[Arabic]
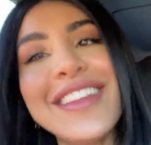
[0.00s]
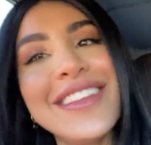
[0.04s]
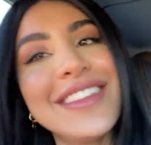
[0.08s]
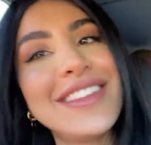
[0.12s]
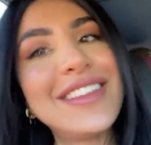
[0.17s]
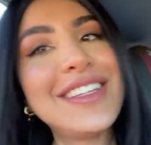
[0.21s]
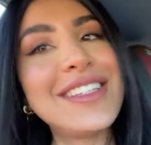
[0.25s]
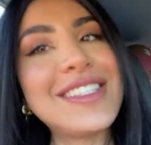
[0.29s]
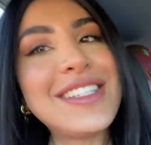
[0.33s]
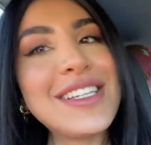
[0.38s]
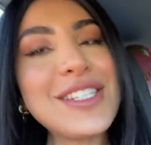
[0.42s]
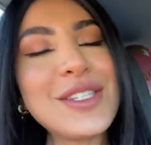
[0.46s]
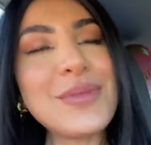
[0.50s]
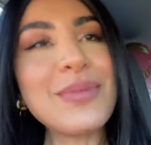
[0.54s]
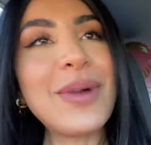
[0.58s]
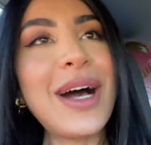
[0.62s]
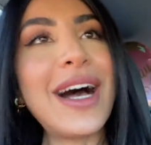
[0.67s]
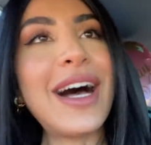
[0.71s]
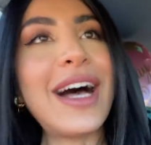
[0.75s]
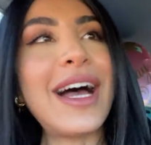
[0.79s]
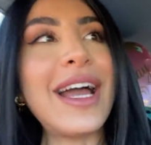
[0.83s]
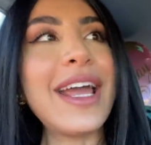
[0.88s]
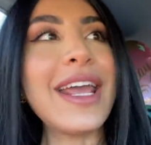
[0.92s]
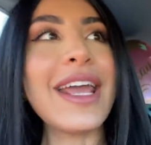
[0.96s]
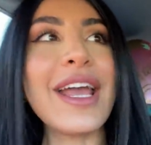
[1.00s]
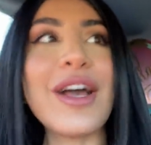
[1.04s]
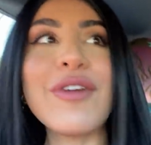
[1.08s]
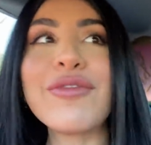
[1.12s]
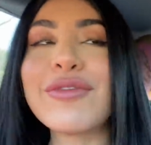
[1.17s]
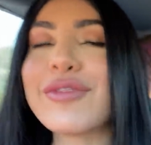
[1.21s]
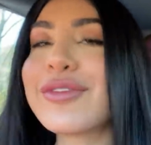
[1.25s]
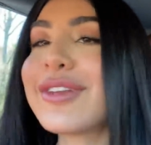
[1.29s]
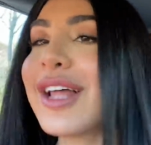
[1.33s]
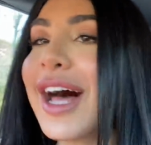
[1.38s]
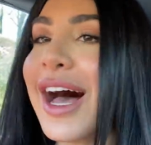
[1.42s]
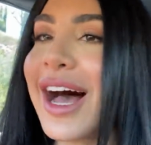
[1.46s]
This is my
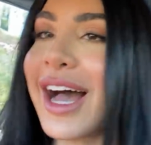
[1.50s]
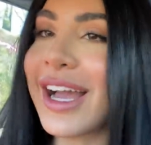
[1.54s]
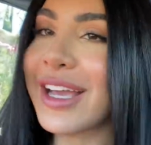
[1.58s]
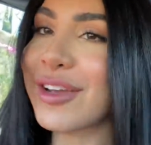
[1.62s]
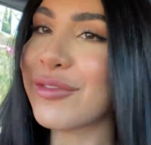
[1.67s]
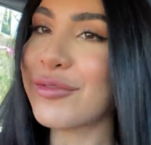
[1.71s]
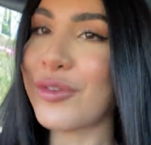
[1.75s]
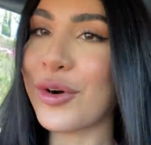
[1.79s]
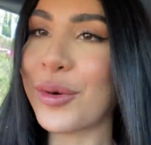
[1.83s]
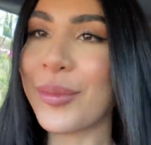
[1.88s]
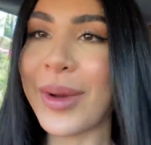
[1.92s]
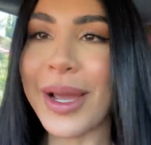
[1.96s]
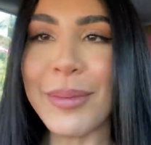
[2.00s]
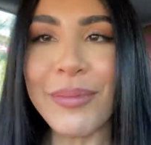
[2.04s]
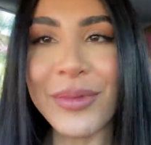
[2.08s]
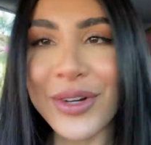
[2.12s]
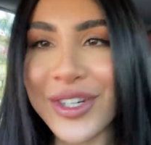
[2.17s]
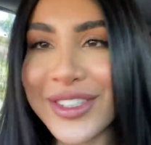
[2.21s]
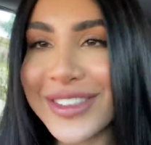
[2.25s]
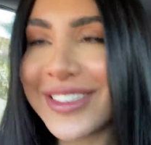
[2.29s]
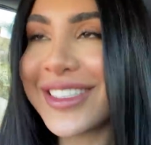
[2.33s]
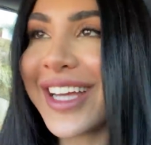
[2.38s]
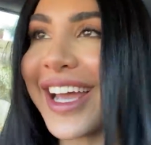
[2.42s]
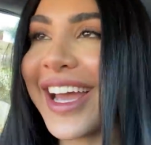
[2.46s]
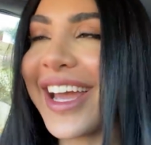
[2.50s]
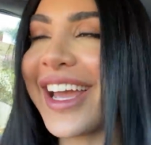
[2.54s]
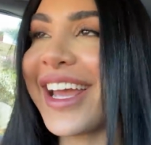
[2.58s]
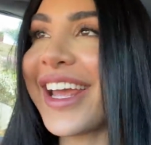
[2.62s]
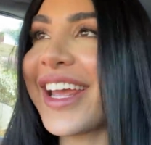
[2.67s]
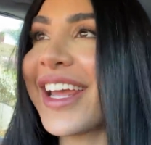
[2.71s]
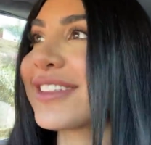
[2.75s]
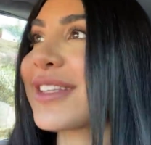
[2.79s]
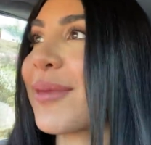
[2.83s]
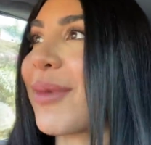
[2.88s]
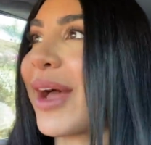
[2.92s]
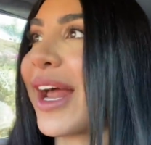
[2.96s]
vlog for my
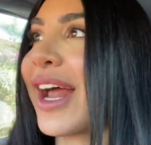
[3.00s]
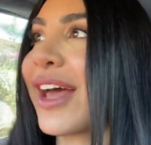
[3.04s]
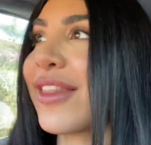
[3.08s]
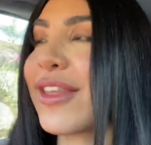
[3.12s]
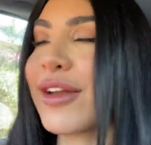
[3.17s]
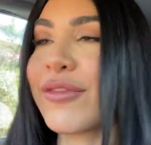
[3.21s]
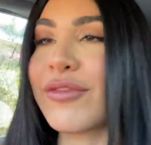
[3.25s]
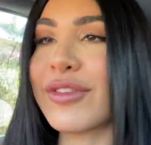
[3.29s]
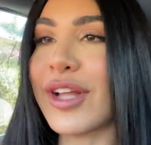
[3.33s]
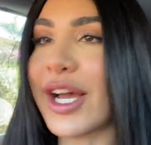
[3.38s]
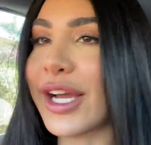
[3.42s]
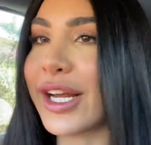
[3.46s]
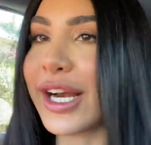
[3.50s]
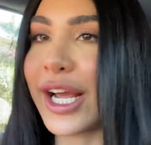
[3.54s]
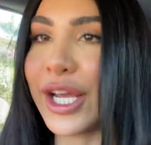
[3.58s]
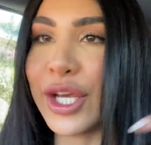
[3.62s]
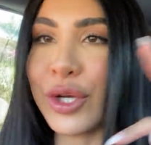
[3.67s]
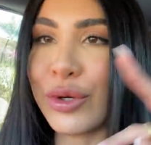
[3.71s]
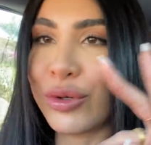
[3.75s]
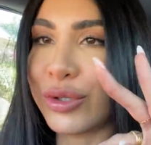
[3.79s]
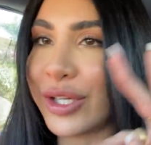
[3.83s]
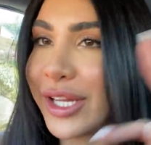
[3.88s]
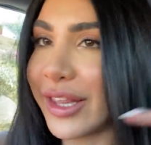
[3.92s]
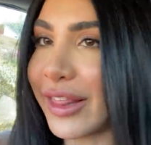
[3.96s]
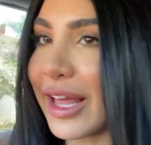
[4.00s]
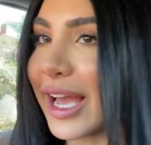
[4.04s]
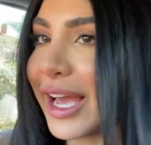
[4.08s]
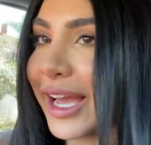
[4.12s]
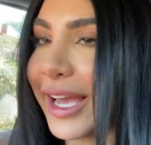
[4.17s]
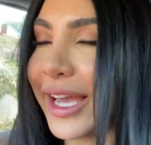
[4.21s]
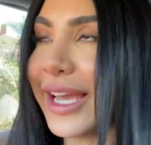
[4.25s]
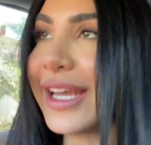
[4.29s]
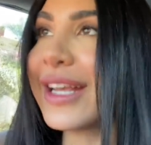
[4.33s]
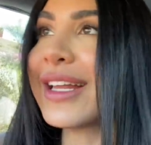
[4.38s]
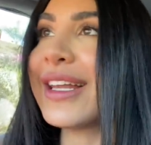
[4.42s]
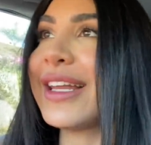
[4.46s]
birthday طبعا هذا الفلوج راح يكون
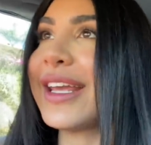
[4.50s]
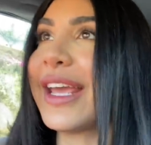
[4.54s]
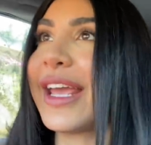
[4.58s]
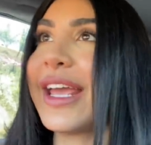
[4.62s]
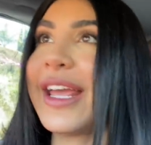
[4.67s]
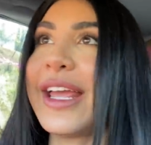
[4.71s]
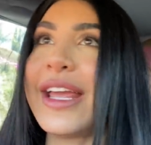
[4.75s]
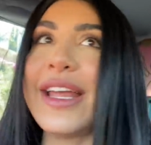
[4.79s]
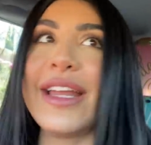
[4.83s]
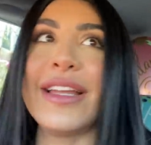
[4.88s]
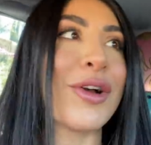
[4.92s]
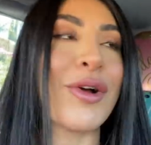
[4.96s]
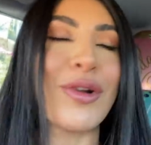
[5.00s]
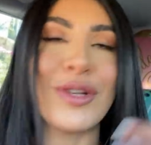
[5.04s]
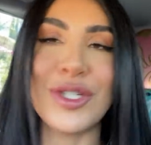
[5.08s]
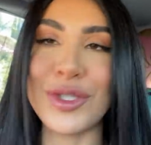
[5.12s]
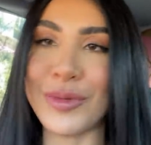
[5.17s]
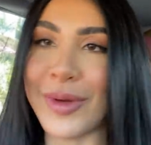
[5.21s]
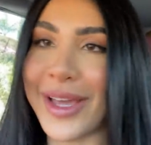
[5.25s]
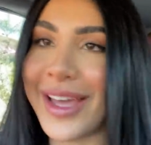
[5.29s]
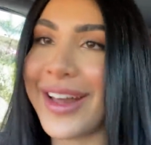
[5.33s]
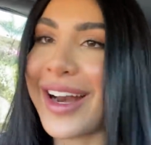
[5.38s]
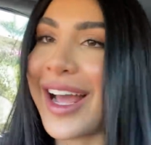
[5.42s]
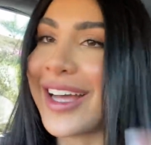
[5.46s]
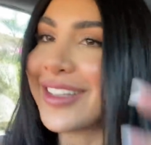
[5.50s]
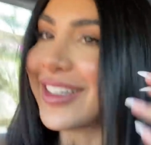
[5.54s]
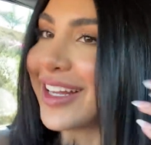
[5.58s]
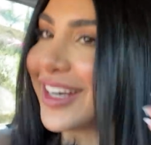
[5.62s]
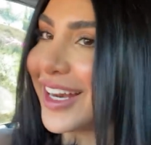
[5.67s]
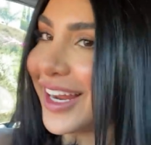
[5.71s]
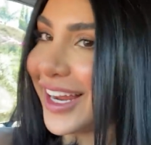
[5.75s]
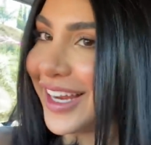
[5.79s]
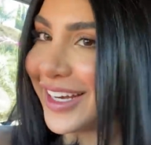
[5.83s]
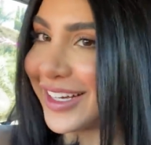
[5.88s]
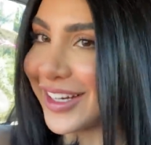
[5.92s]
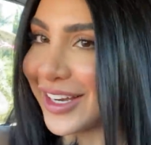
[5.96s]
يضحك لان كل شويه راح
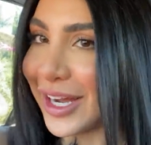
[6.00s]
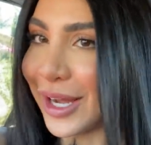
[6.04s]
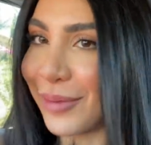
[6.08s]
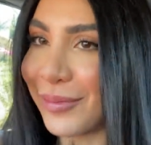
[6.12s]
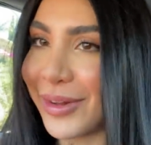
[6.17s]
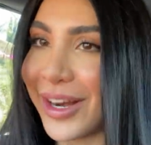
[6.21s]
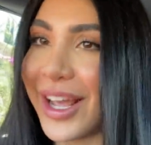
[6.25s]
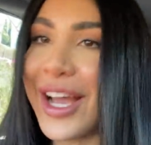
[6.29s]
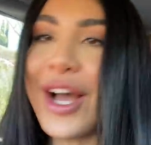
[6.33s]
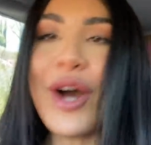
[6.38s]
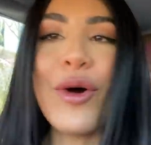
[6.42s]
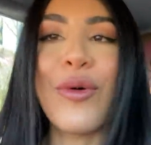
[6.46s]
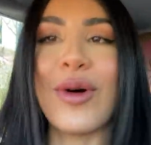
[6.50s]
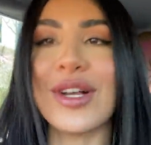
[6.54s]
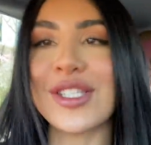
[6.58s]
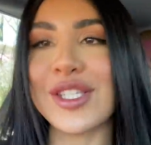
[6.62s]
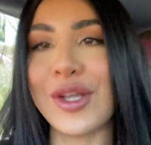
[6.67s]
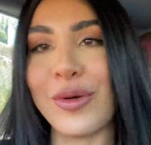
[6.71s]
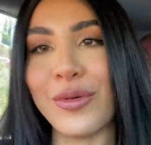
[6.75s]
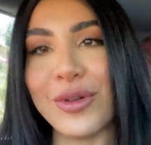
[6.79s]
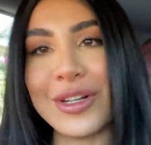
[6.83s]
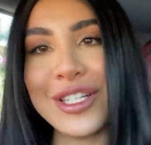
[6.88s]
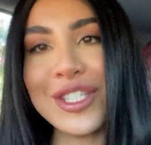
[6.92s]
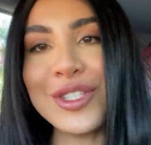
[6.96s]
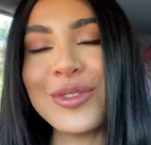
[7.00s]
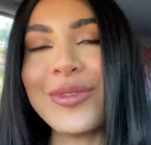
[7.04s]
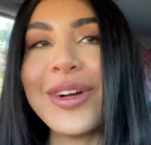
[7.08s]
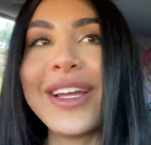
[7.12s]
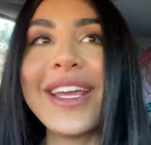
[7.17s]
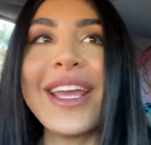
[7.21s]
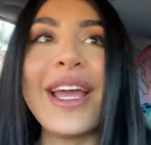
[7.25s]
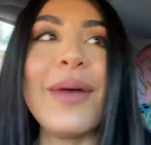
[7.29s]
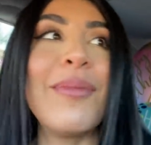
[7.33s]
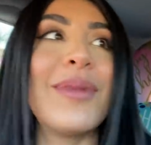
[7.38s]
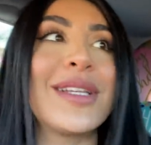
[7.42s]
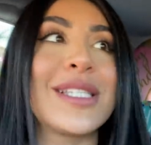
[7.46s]
اطلع الكاميرا واصور
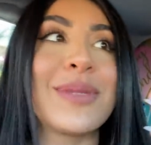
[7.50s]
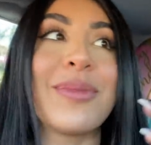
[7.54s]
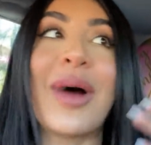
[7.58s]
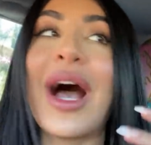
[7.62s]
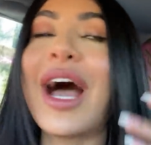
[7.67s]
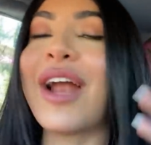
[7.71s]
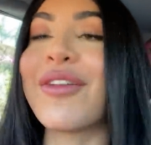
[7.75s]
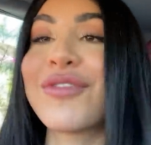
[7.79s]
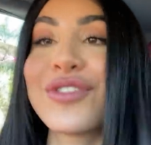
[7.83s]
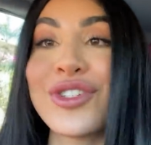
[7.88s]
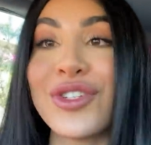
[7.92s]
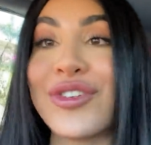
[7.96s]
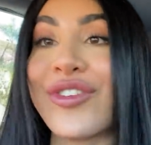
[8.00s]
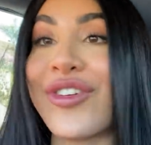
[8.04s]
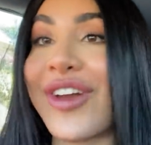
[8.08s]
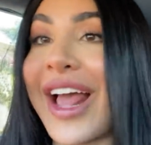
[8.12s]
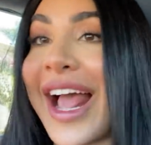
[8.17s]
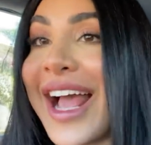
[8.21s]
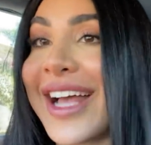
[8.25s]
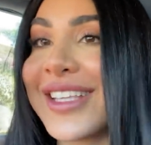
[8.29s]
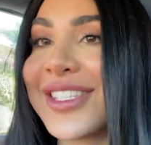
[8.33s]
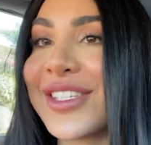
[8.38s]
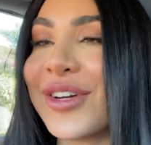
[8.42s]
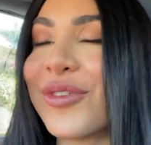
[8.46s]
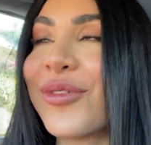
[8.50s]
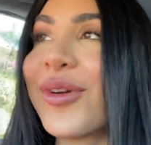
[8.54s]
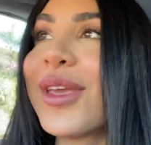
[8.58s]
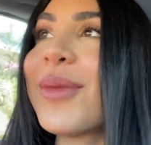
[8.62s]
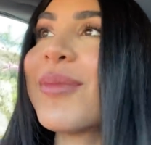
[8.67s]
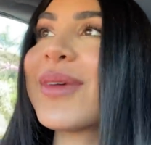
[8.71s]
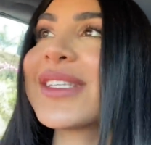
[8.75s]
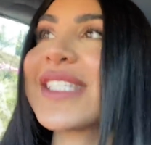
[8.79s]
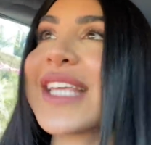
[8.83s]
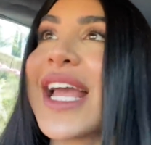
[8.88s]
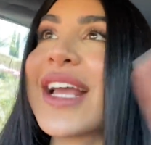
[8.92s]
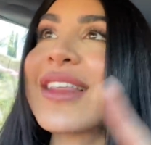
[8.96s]
شويه بس ما اعرف شنو راح اسوي
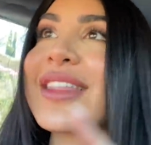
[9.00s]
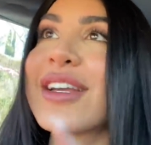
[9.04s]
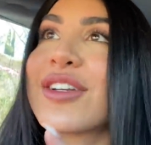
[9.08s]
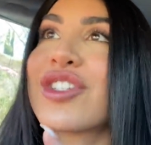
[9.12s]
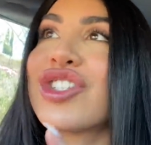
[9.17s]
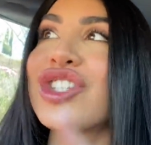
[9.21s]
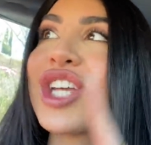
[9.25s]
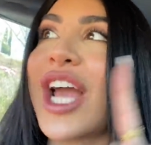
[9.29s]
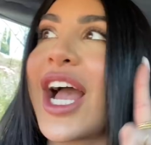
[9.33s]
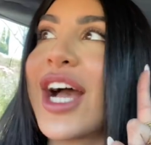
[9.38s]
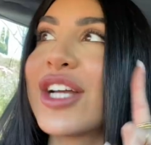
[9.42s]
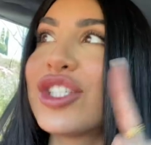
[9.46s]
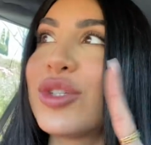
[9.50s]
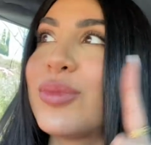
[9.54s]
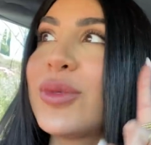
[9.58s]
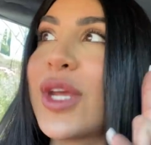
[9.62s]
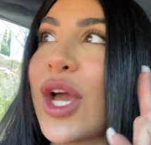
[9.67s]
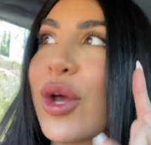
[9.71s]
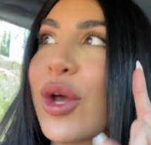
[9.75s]
بس اكثر شيء عاجبني